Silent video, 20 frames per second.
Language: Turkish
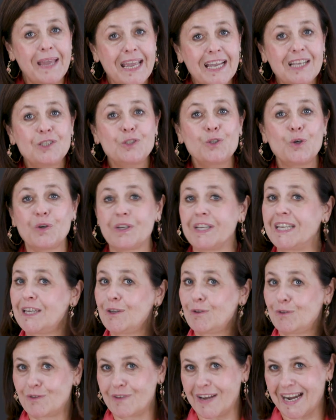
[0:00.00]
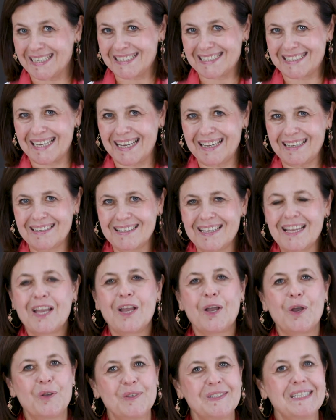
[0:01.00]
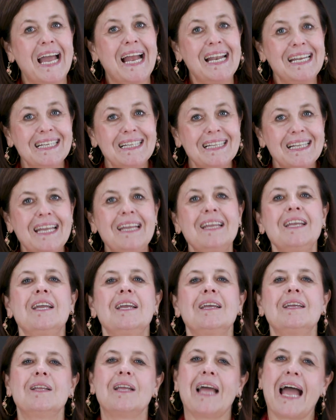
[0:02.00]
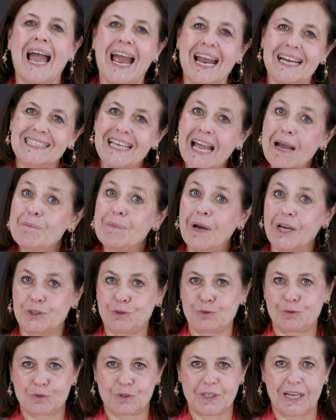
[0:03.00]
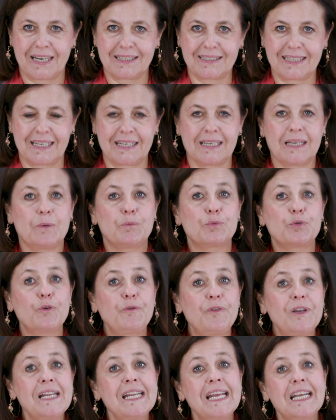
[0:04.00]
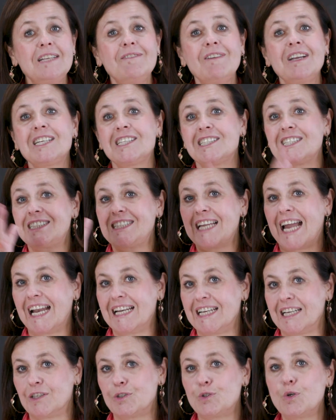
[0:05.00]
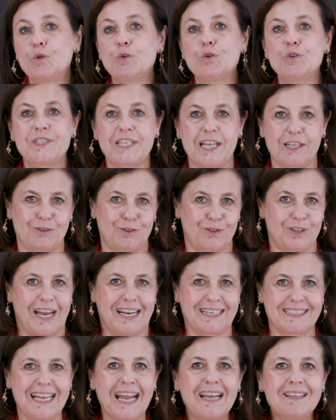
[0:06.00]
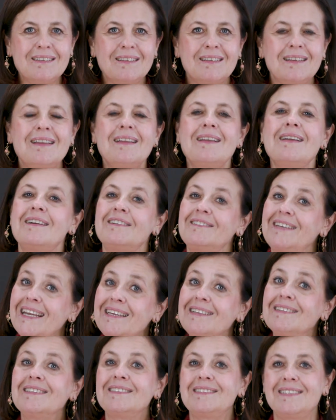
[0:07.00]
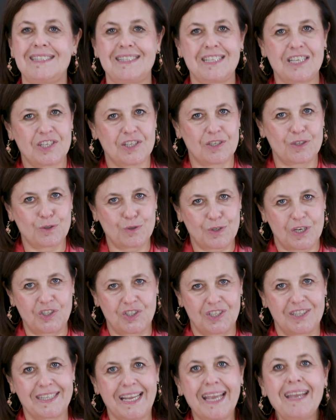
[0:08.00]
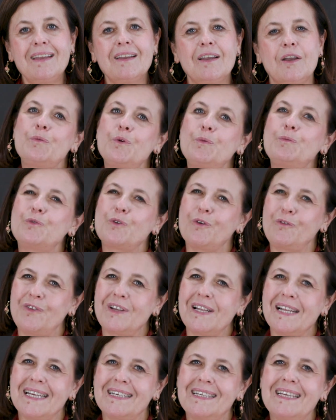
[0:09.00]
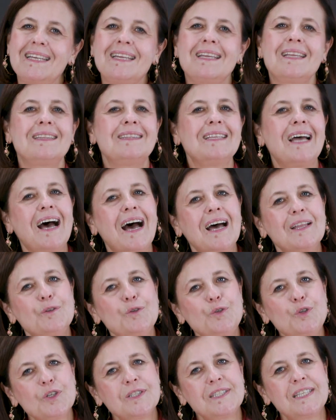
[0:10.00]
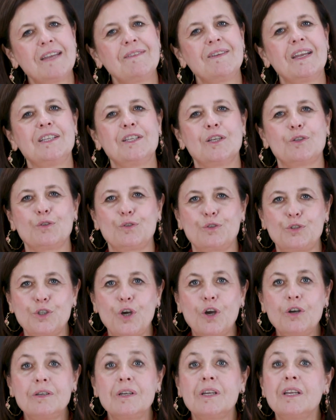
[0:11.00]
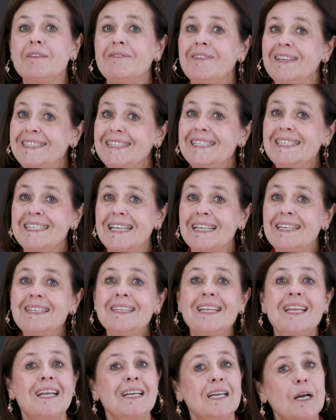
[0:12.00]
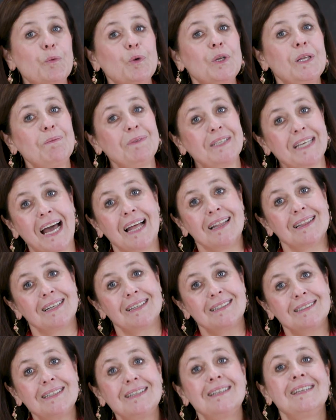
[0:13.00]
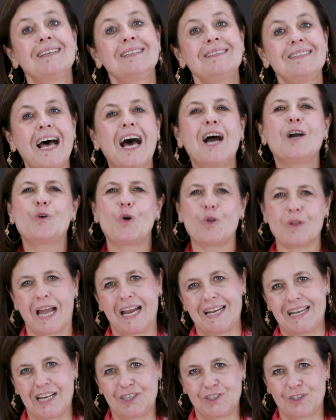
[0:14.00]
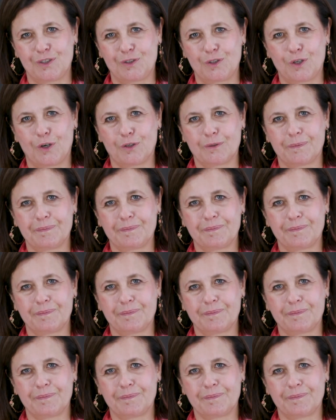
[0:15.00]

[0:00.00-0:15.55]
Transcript: Pek çok iyi üniversite özellikle erken başvurularda profillerini ve kriterlerini çok yüksek tutarken regular decision sürecinde bu profilleri daha düşük seviyede tutuyor ve sizlerin kabul imkanlarını daha kolaylaştırıyor.